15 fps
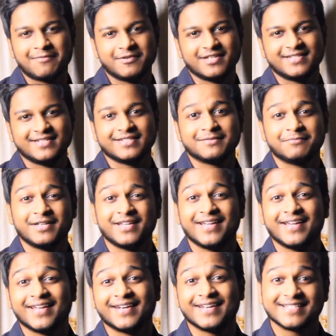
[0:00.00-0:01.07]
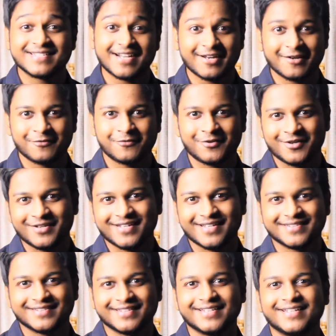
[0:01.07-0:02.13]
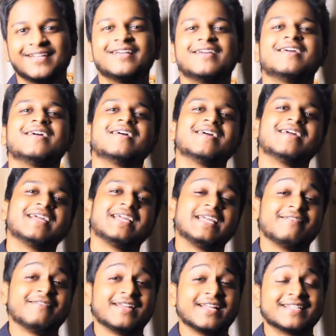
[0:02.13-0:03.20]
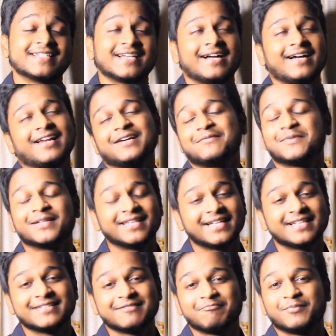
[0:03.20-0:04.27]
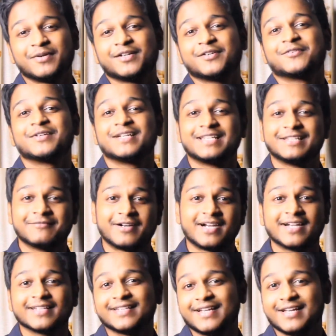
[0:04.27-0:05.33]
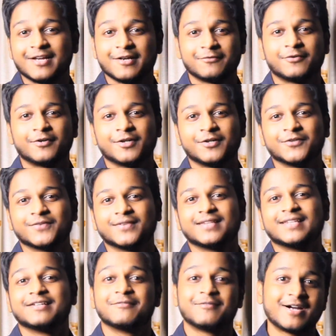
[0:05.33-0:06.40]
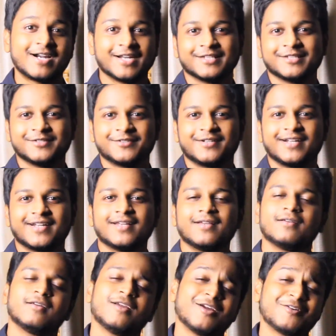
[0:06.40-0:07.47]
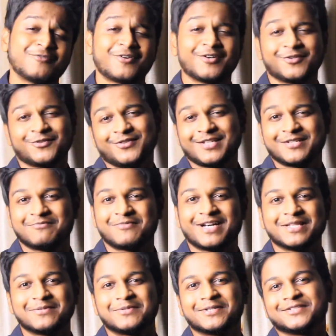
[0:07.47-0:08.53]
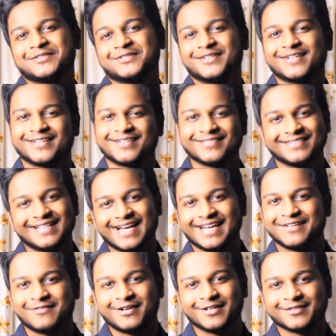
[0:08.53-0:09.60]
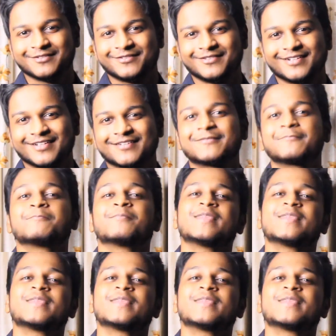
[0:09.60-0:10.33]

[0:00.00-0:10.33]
డ్యామేజ్ చేసి మీ హెయిర్ని చాలా ఫాల్ చేస్తాయి ఇవి నేను చాలామందికి చెప్పాను ఇది వాడితే హెయిర్ ఫాల్ అవుతుంది వాడద్దు అంటే హెయిర్ ఫాల్ అవుతుందని బాధపడుతూ ఉంటారు దాన్ని వాడుతూ ఉంటారు